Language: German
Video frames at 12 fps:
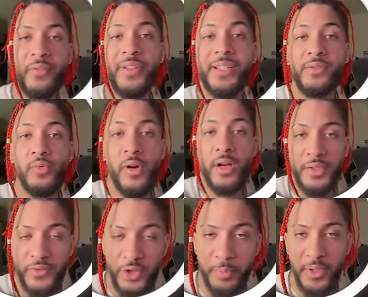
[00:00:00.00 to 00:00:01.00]
Wenn du Angst
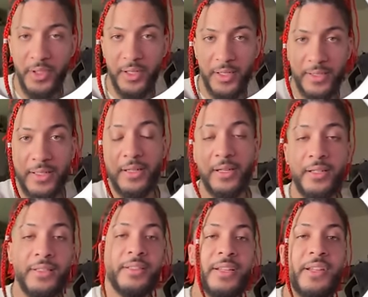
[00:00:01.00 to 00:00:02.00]
vor Spinnen hast, kann
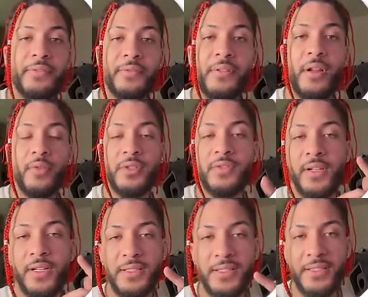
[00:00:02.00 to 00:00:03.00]
ich dir helfen. Und zwar
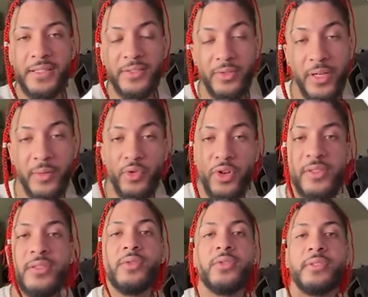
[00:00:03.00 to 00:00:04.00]
kannst du dich zu einem
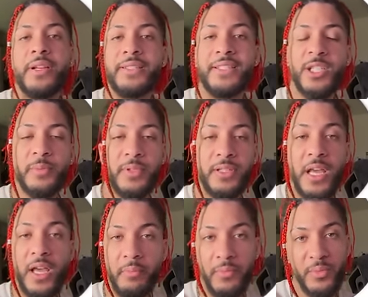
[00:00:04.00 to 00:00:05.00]
kostenlosen Erstgespräch
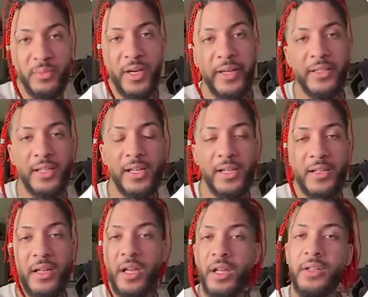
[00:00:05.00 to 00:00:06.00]
mit mir eintragen.
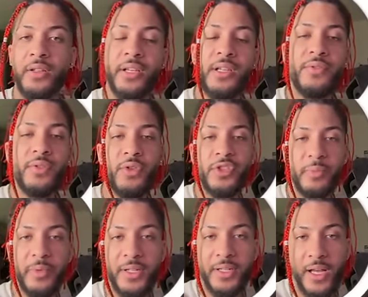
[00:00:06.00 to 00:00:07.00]
Dann reden wir kurz
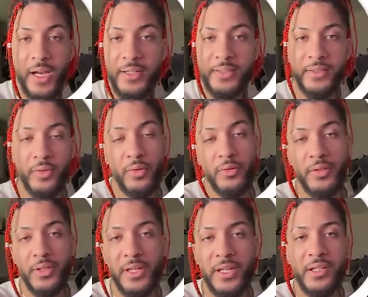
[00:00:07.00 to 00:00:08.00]
über deine Angst und
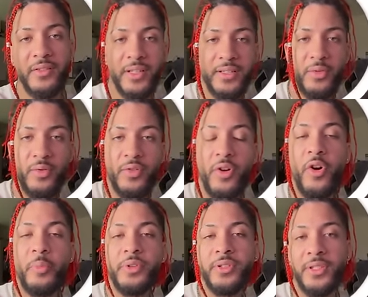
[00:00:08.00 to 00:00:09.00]
dann kann ich vielleicht gucken,
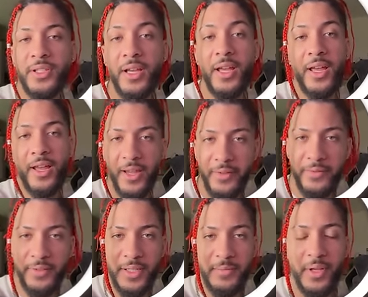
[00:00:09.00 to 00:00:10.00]
ob ich dir helfen
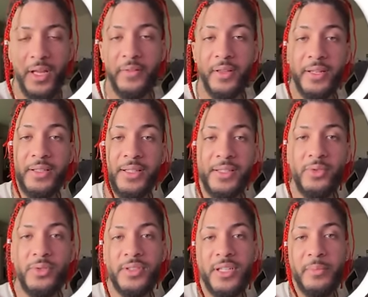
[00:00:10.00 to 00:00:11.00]
kann. Der Link dazu
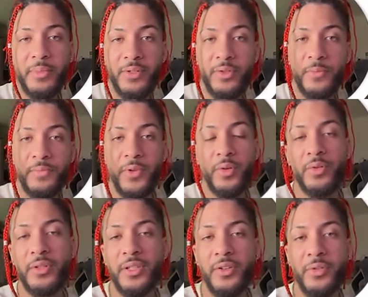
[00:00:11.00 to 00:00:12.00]
ist in der Bio
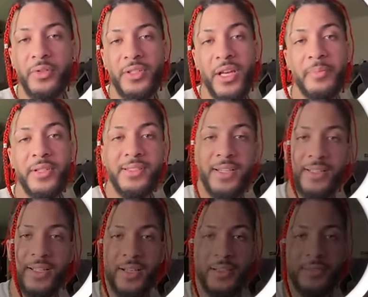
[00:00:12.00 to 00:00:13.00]
und ihr könnt euch ab jetzt
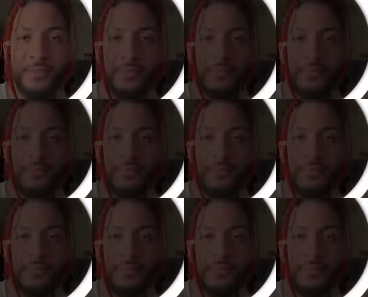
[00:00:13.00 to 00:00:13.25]
eintragen.